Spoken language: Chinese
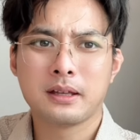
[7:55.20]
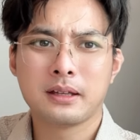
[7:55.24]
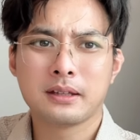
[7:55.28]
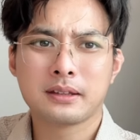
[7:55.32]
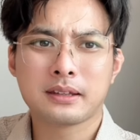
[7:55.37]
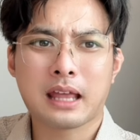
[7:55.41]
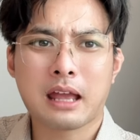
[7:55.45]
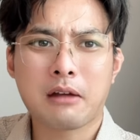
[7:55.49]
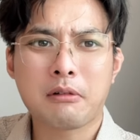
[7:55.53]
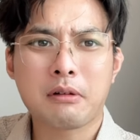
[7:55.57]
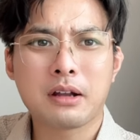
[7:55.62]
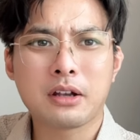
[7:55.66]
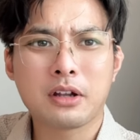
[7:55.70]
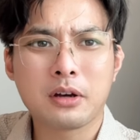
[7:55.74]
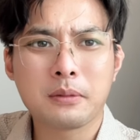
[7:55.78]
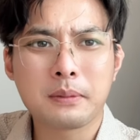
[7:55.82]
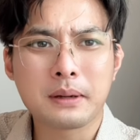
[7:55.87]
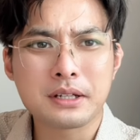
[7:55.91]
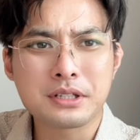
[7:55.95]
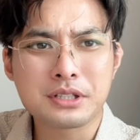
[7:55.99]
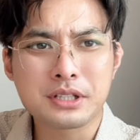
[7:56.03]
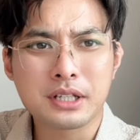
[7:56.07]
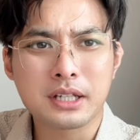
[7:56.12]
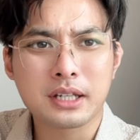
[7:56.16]
台湾老
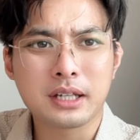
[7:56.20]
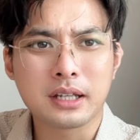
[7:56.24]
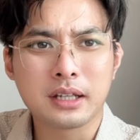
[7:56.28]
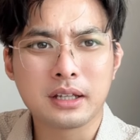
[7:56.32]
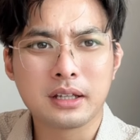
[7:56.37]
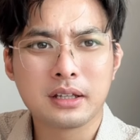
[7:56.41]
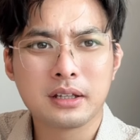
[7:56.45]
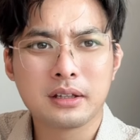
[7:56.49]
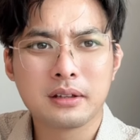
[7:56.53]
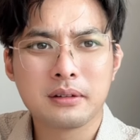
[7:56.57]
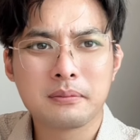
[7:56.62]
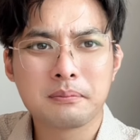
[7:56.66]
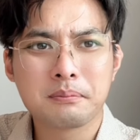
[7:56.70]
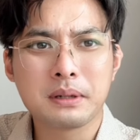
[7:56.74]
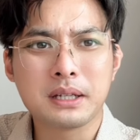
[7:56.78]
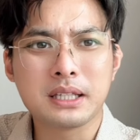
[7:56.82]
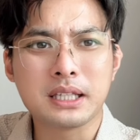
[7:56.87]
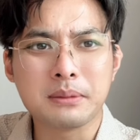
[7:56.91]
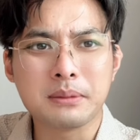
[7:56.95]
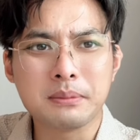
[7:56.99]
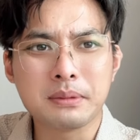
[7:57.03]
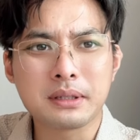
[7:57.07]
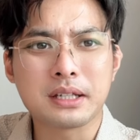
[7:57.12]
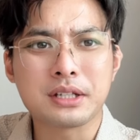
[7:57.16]
百姓被
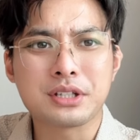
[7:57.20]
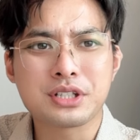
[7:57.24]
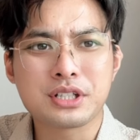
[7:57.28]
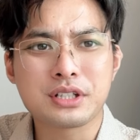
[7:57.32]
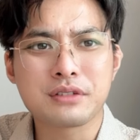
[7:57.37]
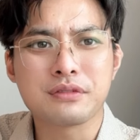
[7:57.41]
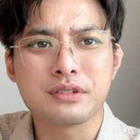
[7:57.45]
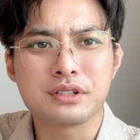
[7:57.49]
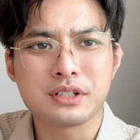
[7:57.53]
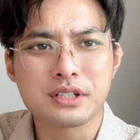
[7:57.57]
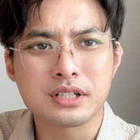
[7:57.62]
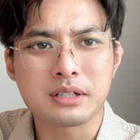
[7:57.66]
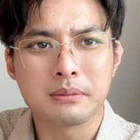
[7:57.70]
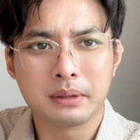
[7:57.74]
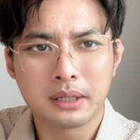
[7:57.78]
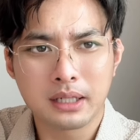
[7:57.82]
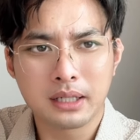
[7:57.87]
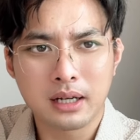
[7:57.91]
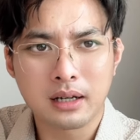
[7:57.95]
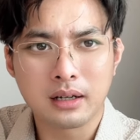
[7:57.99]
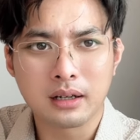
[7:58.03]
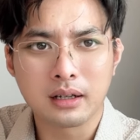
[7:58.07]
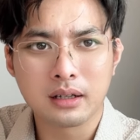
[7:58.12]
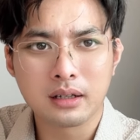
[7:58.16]
你们给欺负成什么
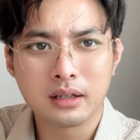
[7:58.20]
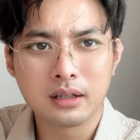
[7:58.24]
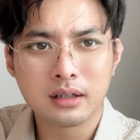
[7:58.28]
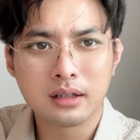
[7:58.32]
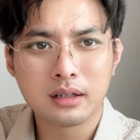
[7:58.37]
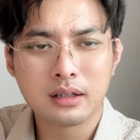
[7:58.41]
样了？